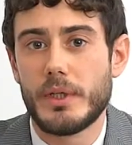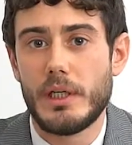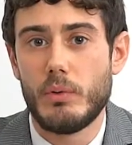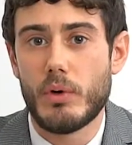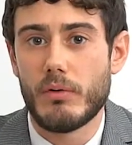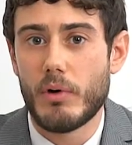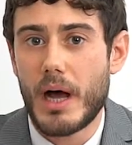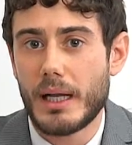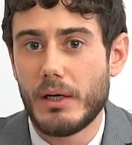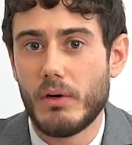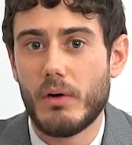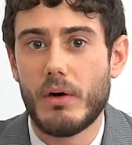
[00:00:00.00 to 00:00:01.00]
per il nuovo
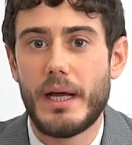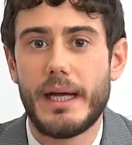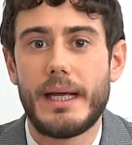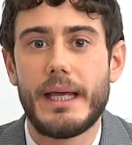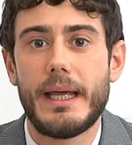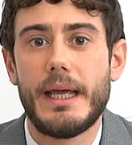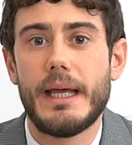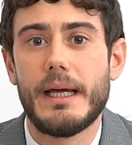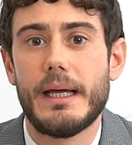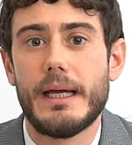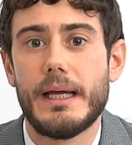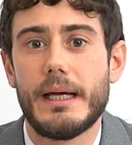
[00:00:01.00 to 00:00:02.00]
anno è che
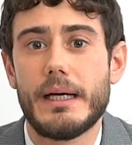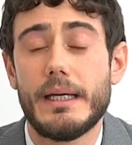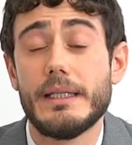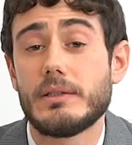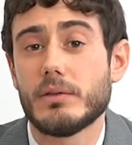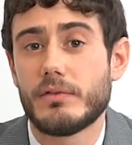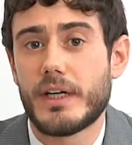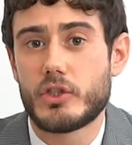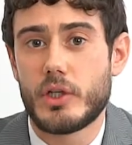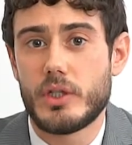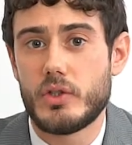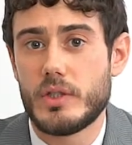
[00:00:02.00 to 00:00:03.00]
eh, esso
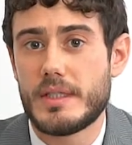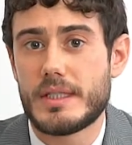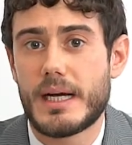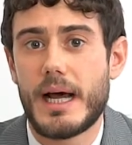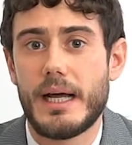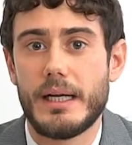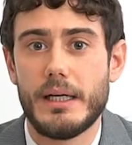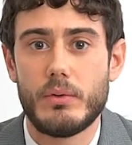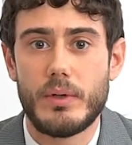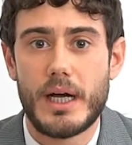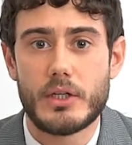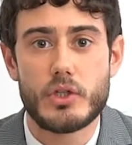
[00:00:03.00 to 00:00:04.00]
faccia registrare
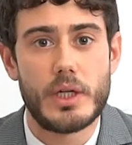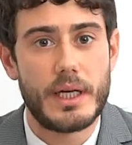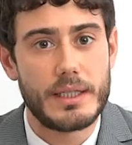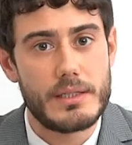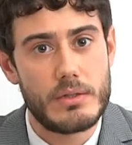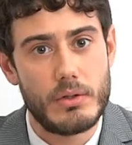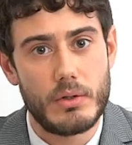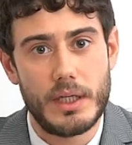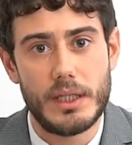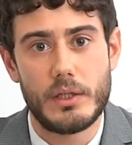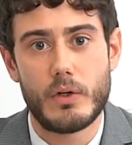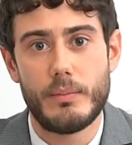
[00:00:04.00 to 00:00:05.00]

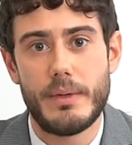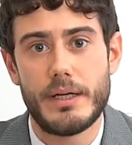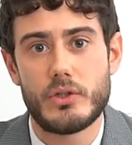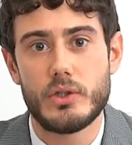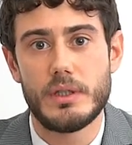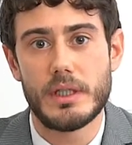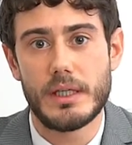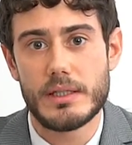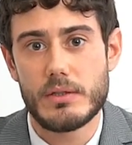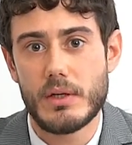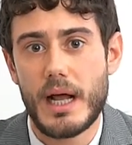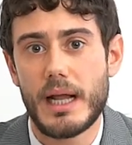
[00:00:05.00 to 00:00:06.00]
un'accelerazione del commercio
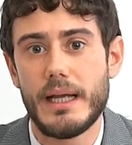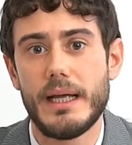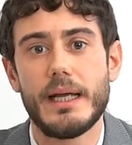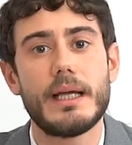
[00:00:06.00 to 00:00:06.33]
internazionale e